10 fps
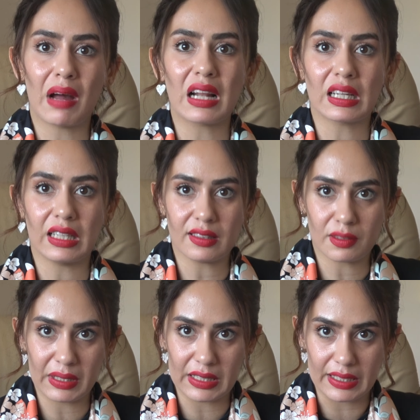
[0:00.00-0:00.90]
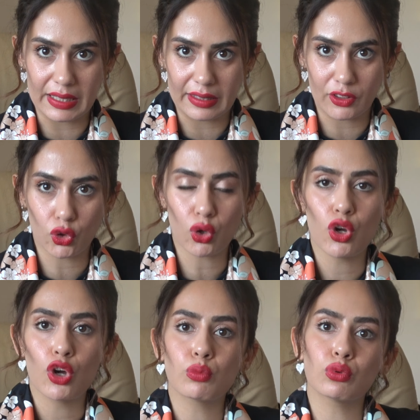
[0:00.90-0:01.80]
belgelendirmeleri gerekiyor.
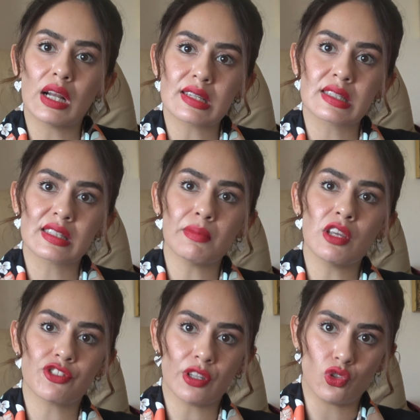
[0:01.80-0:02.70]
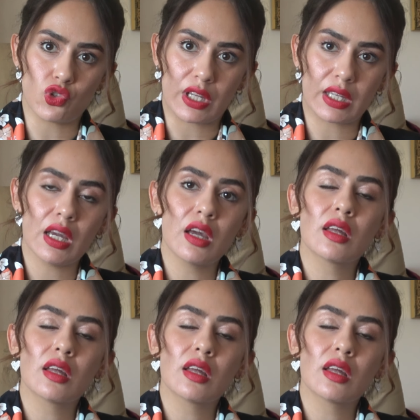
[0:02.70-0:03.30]
Bunlar sisteme işlenecek.